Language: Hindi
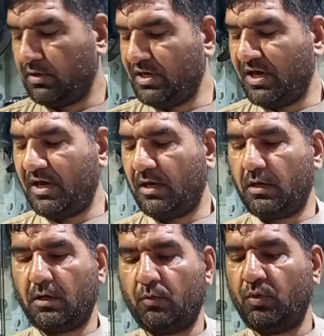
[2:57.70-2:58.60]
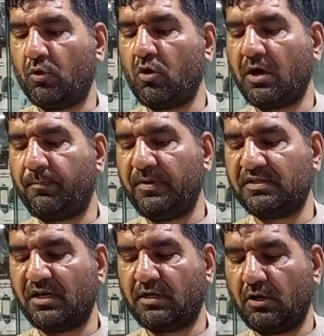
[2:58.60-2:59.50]
ये वीगो का
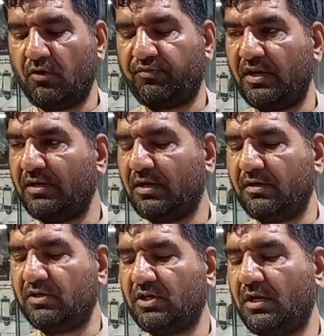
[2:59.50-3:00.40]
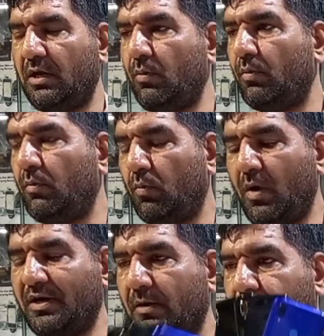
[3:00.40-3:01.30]
पीस है टेन ऑफ टेन कंडीशन है वाटर